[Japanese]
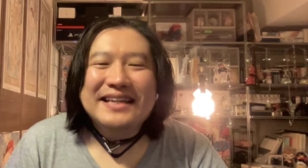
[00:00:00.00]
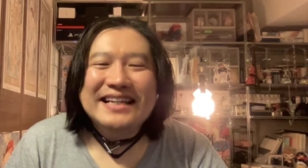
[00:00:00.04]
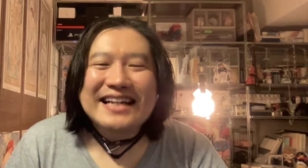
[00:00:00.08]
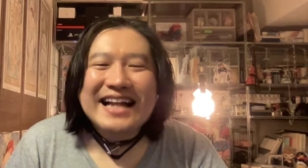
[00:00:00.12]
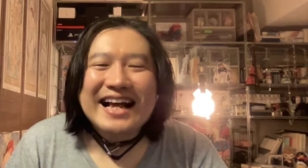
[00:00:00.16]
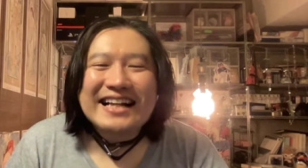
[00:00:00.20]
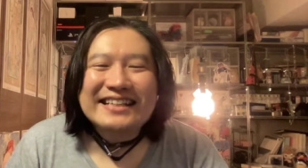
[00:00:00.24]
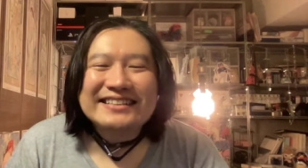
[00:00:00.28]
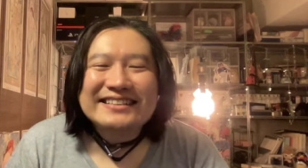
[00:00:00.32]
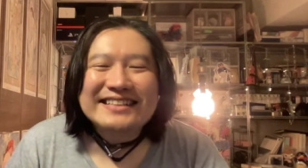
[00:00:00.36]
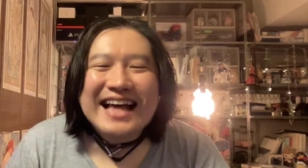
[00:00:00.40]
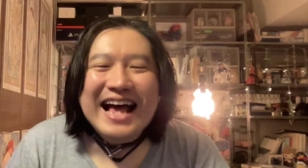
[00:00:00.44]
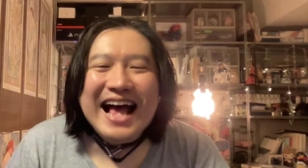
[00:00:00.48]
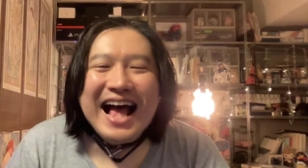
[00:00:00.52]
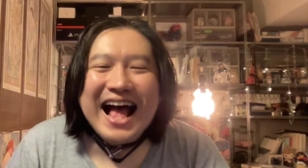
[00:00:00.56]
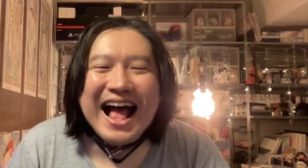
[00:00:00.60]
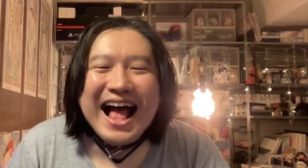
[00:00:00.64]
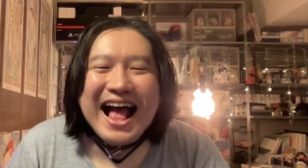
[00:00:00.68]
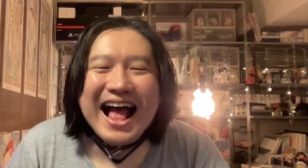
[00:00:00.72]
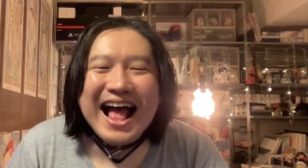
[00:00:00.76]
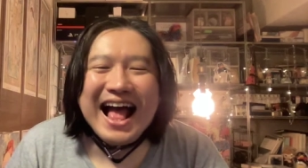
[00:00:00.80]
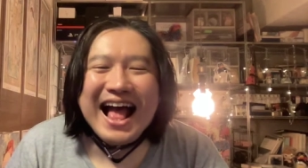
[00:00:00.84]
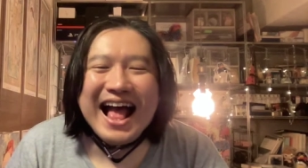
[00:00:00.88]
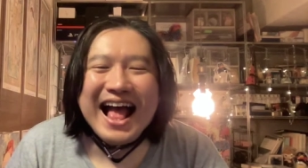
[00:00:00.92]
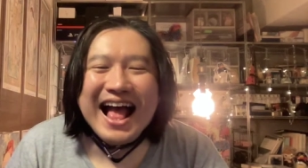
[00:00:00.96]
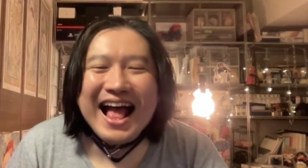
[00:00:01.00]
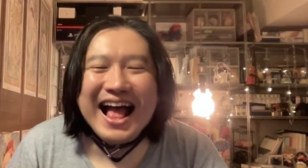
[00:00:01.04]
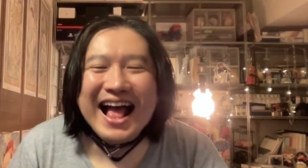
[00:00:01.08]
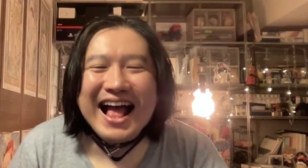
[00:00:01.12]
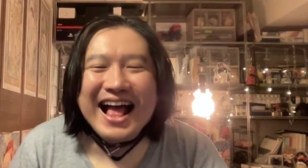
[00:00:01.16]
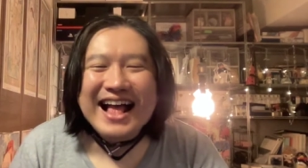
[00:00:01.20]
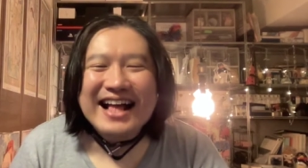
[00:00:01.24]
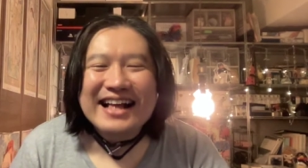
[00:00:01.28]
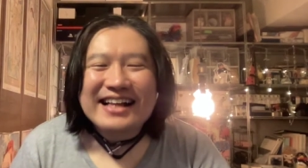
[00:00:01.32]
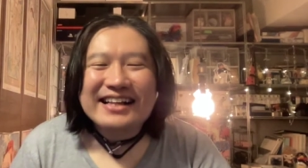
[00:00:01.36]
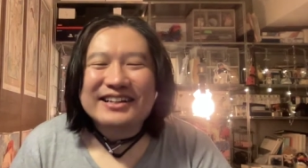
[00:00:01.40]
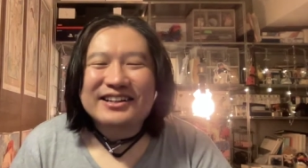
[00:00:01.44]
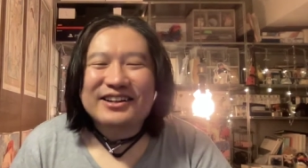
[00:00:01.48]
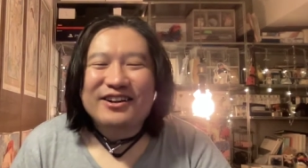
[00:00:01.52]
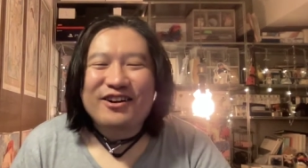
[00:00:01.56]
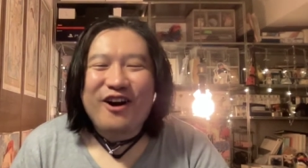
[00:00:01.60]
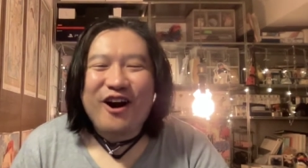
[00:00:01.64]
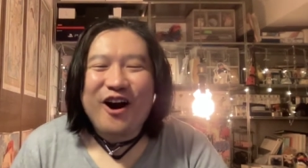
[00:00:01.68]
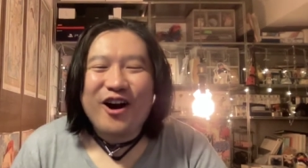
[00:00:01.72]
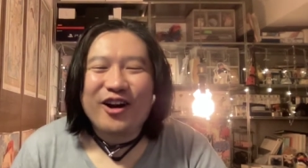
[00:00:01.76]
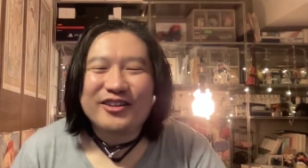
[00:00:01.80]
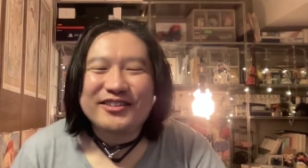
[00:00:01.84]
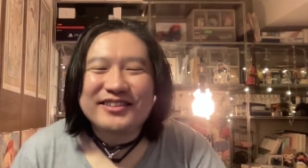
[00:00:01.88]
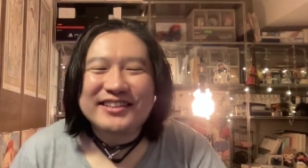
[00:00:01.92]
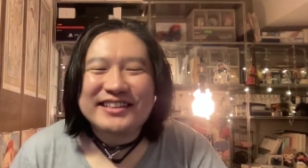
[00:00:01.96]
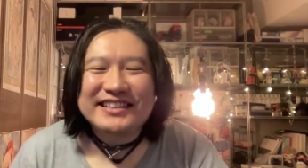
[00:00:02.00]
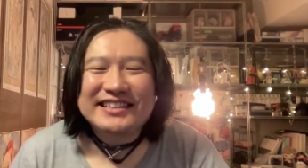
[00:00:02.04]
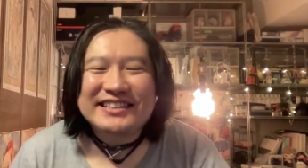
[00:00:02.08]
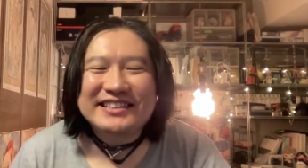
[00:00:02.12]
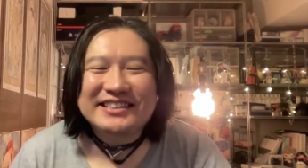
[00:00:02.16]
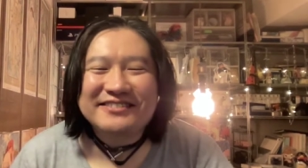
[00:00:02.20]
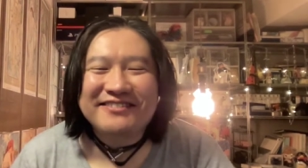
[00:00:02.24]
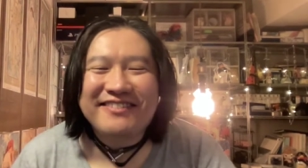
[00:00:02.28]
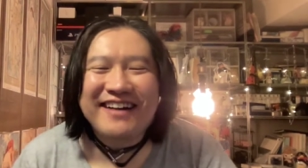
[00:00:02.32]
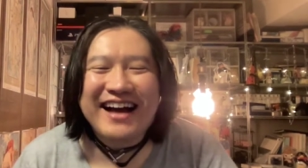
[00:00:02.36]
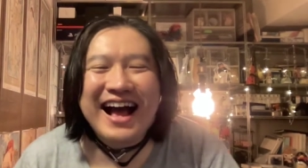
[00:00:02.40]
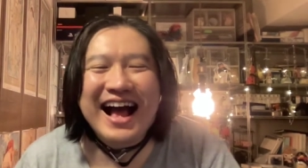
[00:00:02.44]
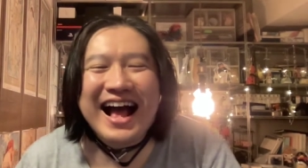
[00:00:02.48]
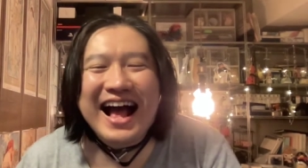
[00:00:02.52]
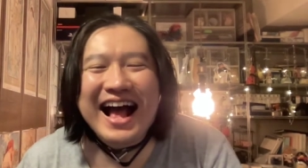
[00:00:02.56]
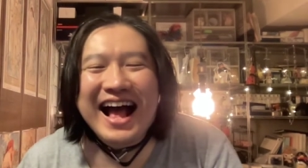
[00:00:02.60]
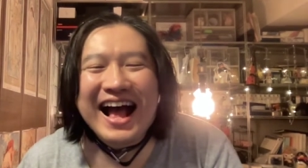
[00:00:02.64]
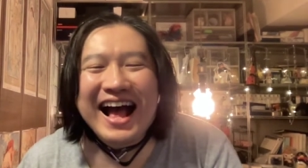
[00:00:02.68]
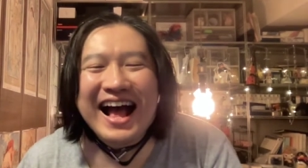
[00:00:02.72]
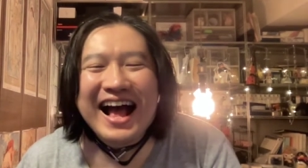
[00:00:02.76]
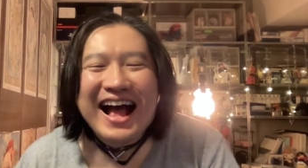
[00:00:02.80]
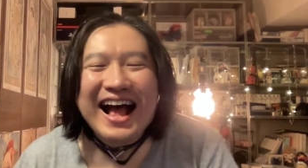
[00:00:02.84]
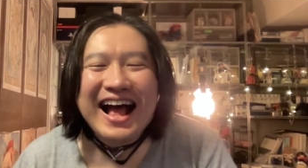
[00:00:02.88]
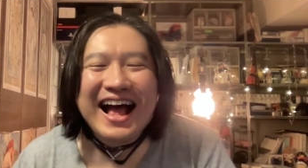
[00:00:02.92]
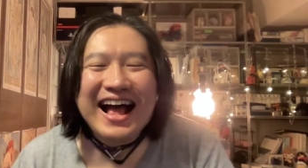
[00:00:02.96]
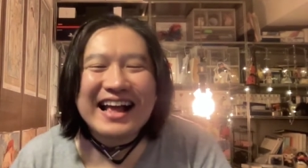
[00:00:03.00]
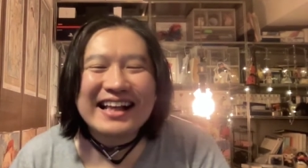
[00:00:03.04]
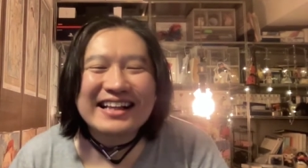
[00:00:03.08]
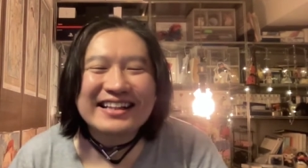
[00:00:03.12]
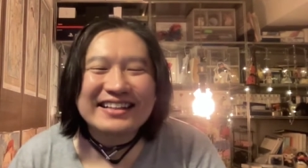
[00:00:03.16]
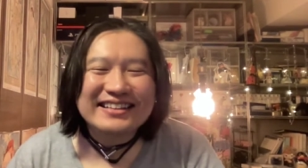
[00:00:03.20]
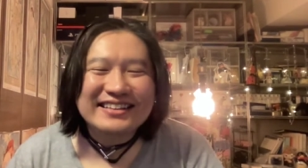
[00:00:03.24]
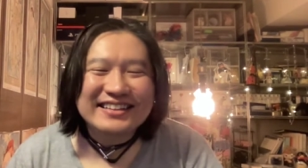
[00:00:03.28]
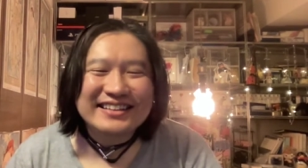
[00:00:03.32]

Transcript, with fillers: 皆さん、こんにちは。